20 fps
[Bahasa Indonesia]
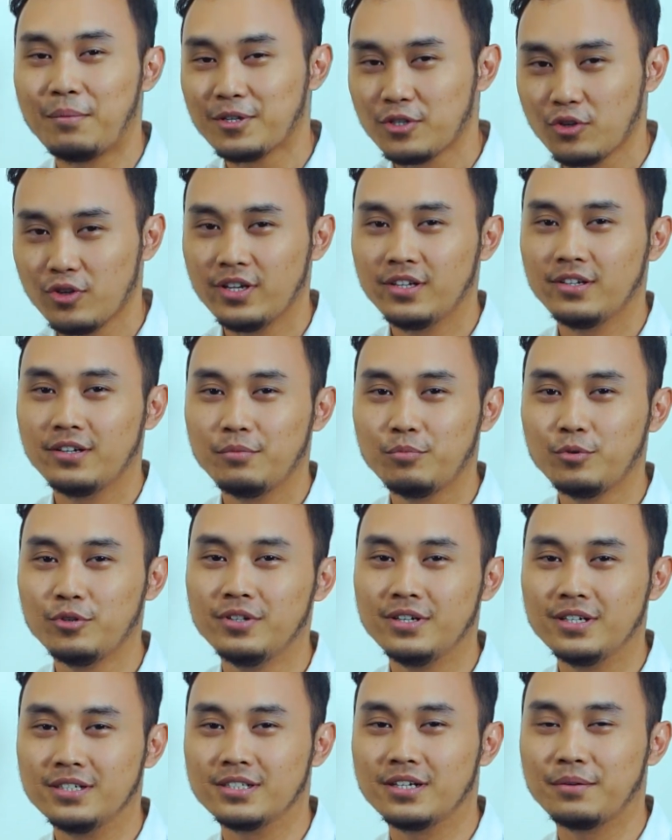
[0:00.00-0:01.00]
sore
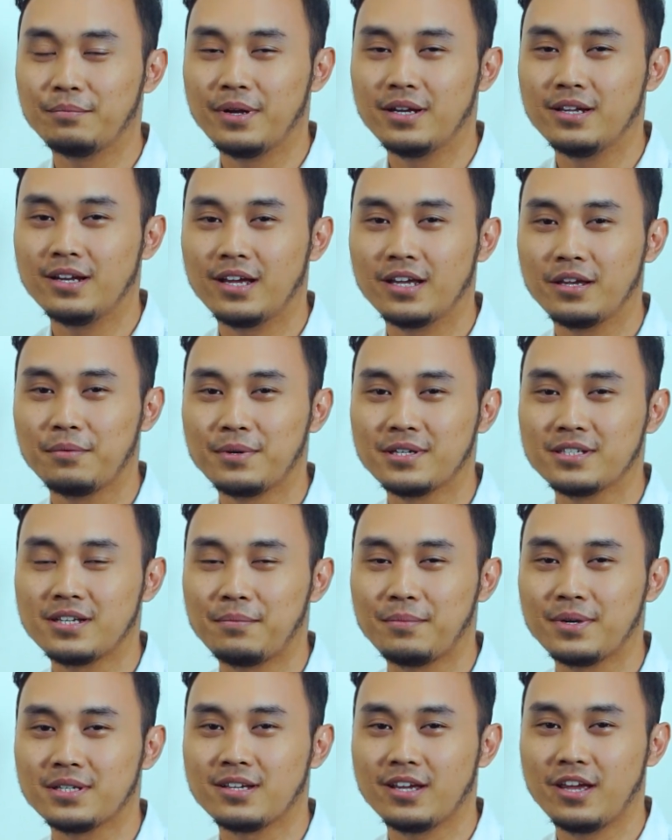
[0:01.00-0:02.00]
Tribuners, kembali lagi bersama
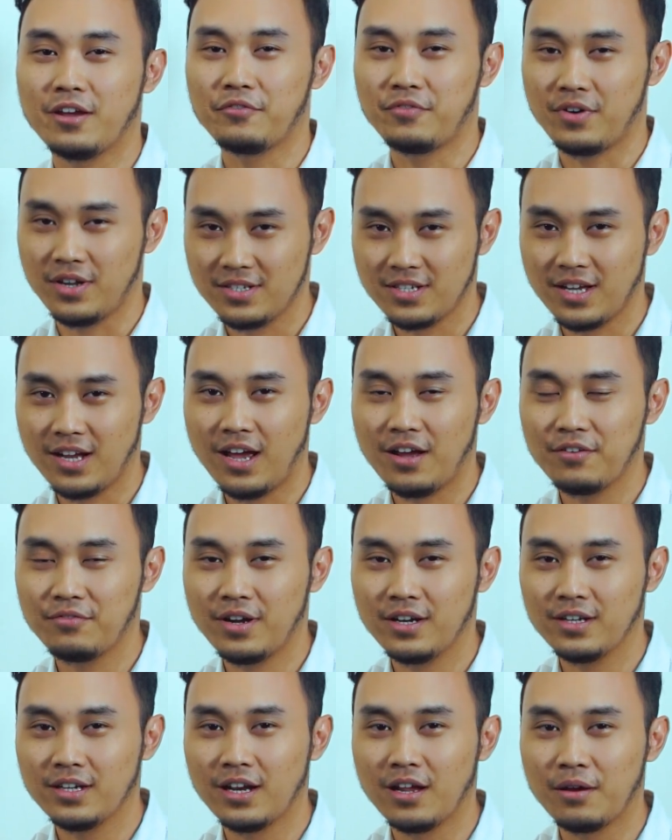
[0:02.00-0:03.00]
saya Faisal Afan
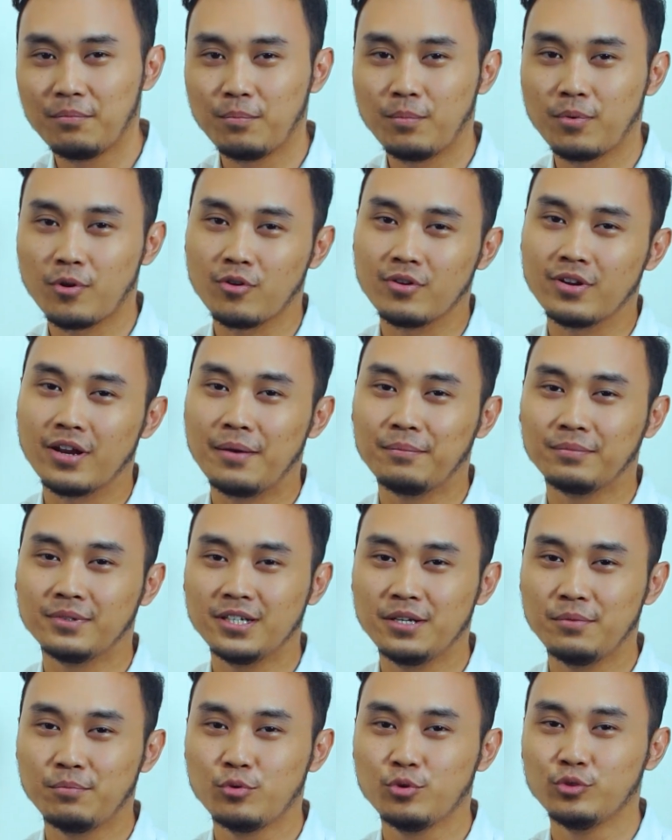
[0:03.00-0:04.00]
dalam program
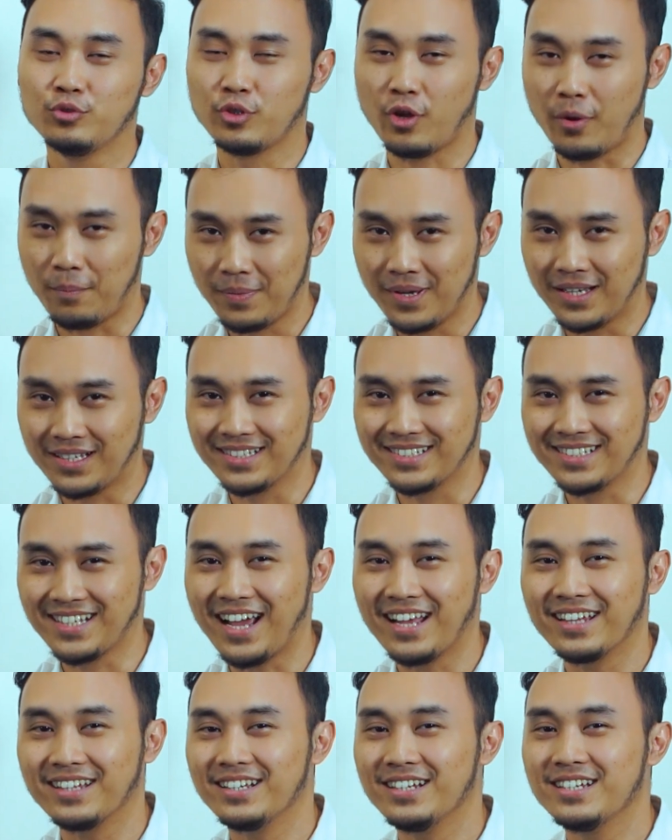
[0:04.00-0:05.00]
Tribun Topik. Saat
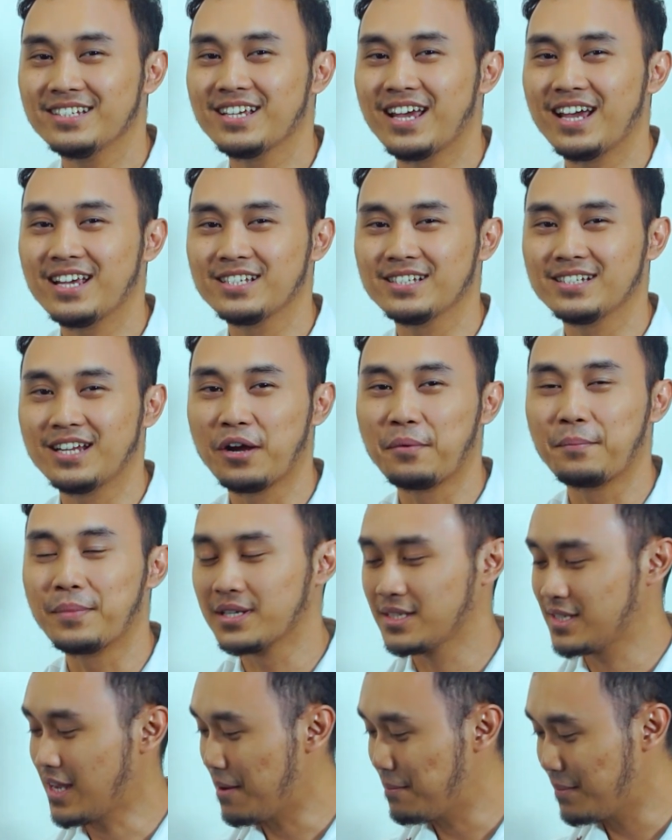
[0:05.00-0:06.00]
ini saya sedang
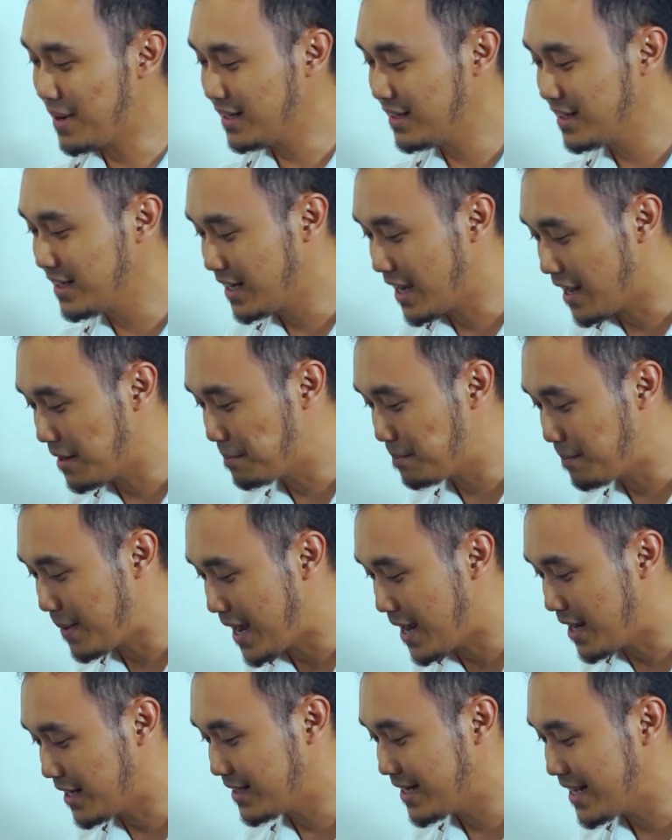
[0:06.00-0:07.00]
bersama dengan
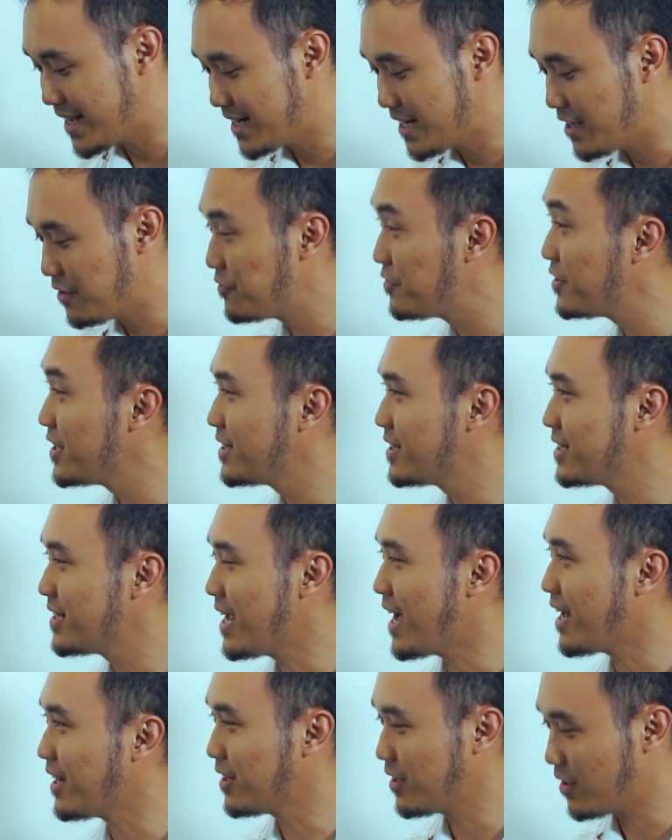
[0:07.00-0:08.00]
Pak Denny
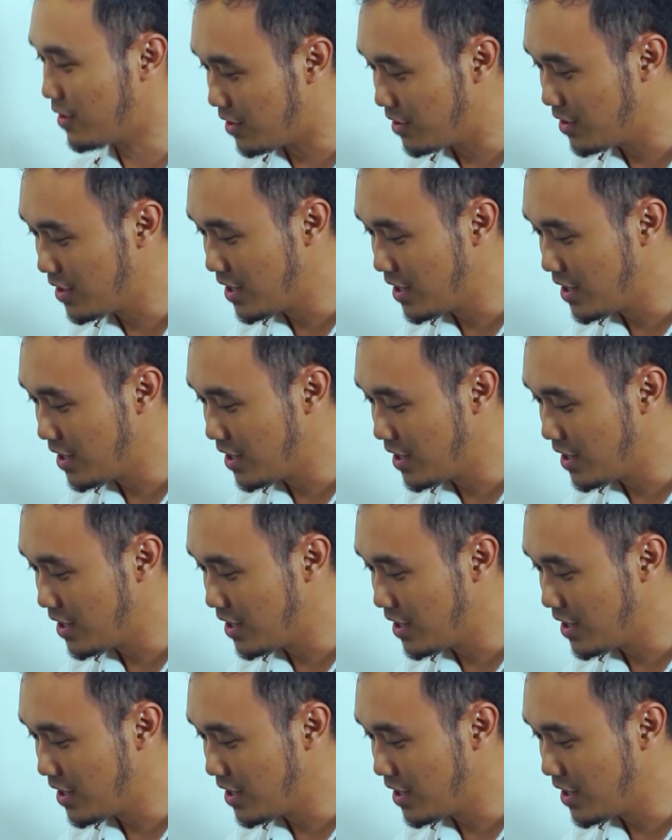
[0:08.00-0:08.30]
Fitrianto yeah.